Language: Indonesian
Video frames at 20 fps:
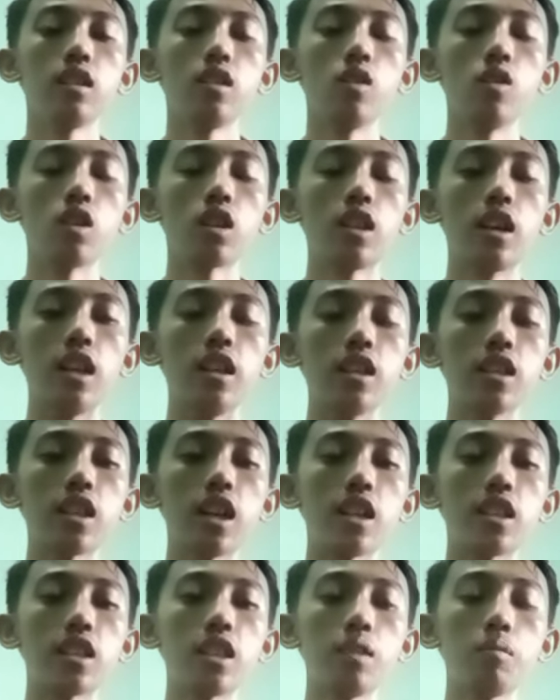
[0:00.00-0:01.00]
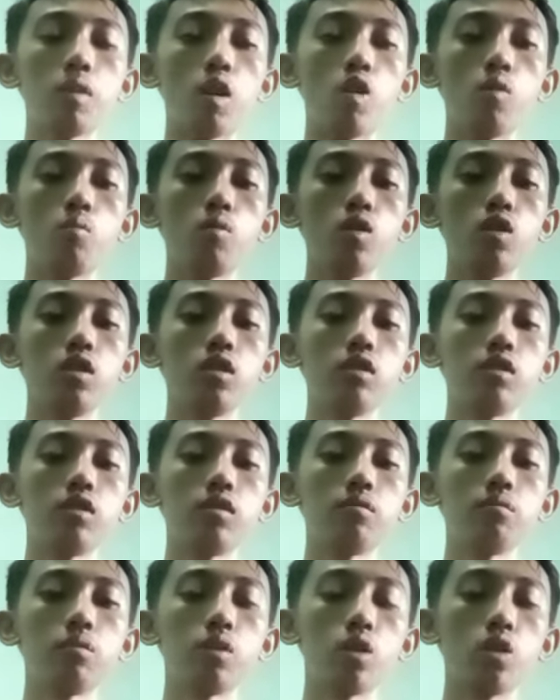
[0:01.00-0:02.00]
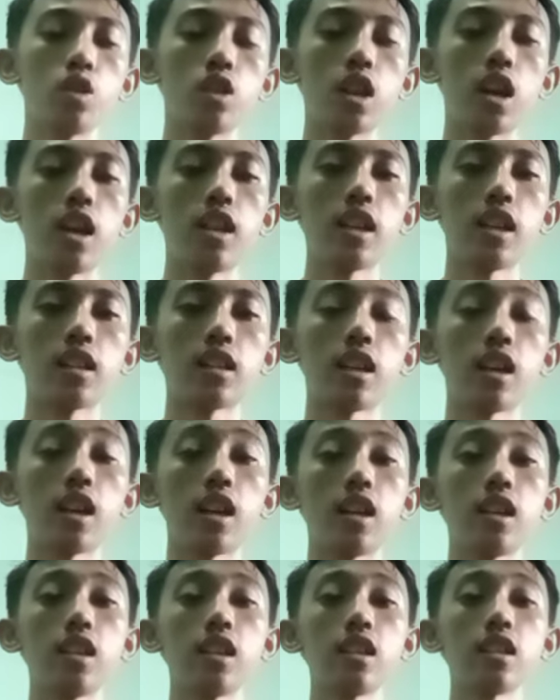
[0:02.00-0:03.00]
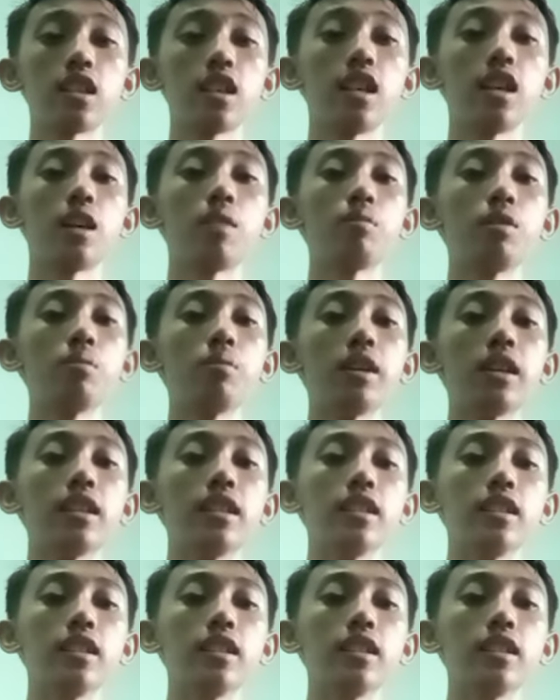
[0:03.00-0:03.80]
organisasi maupun perusahaan yang telah saya pimpin.